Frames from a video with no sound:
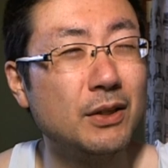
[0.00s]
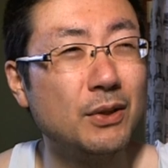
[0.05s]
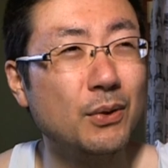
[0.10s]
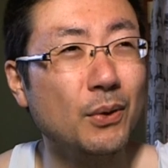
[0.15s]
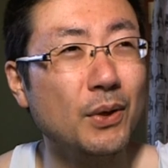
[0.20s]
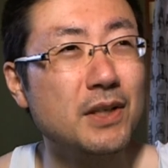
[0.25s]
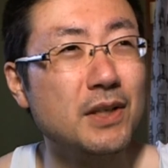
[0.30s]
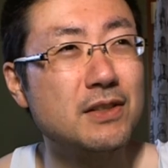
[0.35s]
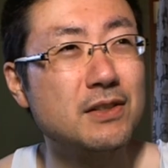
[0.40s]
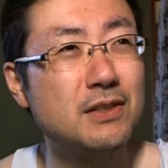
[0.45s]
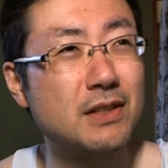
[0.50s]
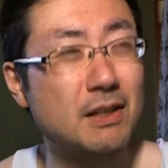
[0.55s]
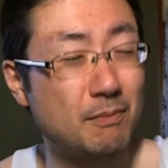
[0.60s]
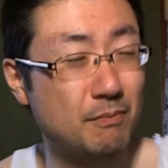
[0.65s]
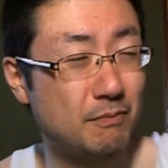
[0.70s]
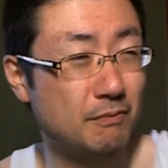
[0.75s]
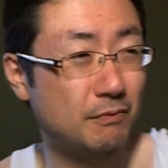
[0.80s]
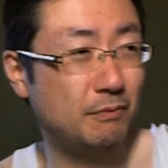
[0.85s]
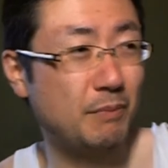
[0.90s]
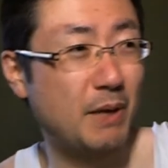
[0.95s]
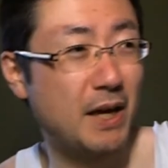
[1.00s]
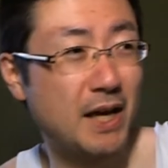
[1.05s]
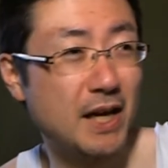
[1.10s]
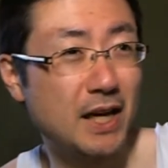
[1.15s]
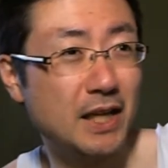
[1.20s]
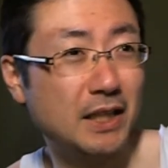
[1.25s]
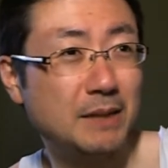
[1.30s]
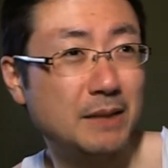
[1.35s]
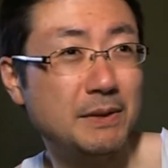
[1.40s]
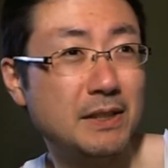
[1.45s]
ドレスで
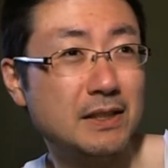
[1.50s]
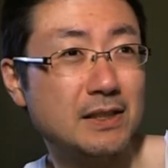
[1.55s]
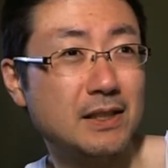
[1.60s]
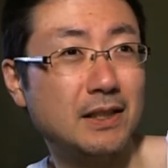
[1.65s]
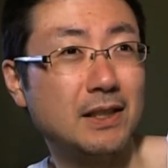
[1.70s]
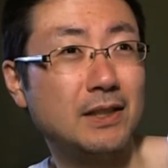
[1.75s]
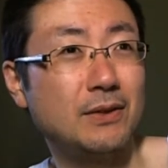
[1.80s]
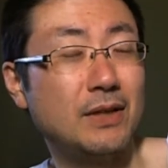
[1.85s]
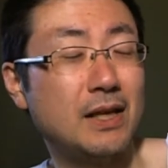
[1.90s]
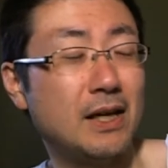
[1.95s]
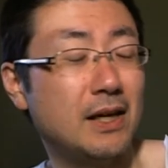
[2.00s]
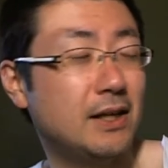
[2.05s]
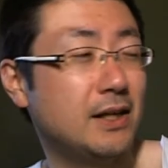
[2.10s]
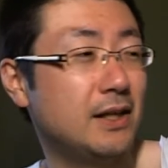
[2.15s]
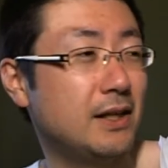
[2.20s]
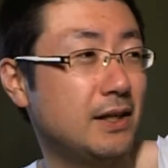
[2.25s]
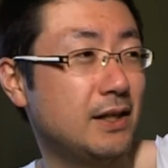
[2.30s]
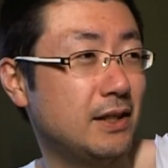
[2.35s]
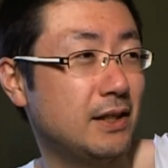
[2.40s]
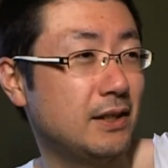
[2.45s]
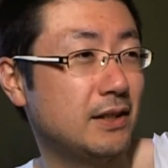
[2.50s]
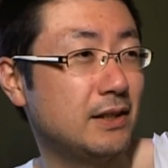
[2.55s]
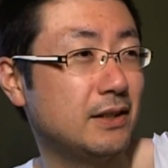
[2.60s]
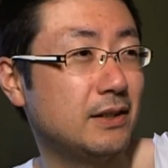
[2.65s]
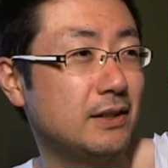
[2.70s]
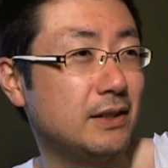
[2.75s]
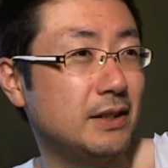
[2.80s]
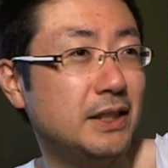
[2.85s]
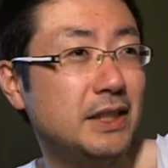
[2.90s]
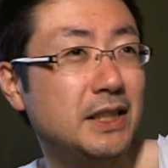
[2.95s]
バーって皆さんがほら、
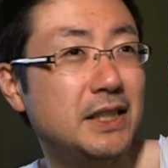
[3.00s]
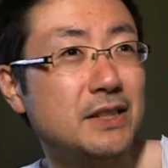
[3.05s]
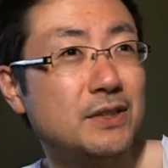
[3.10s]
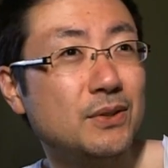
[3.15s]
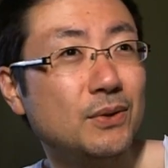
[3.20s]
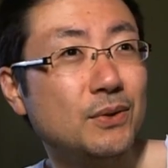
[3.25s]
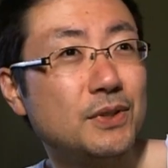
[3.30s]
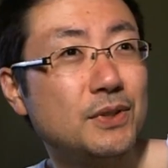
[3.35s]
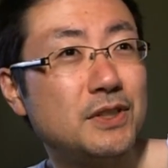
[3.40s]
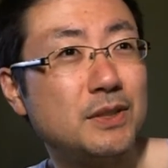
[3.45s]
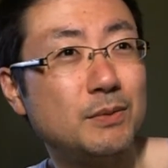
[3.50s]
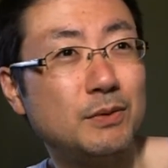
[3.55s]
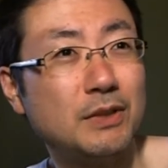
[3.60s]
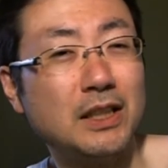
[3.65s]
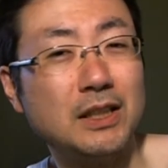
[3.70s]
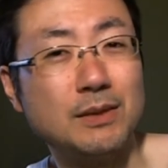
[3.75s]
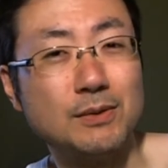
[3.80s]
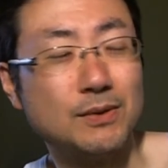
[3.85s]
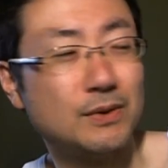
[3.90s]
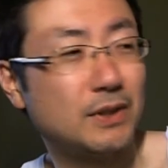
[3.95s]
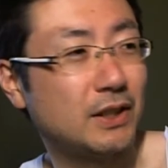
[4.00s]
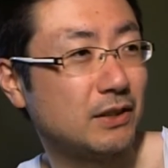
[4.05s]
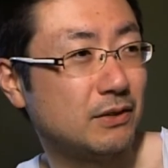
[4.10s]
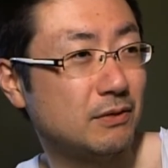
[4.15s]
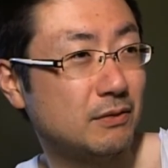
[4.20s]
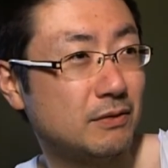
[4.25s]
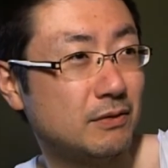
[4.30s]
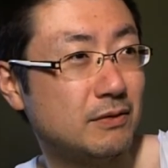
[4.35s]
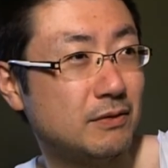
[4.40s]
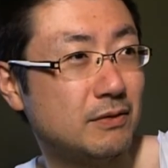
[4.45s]
イギリス王室でも何でもそうだけど、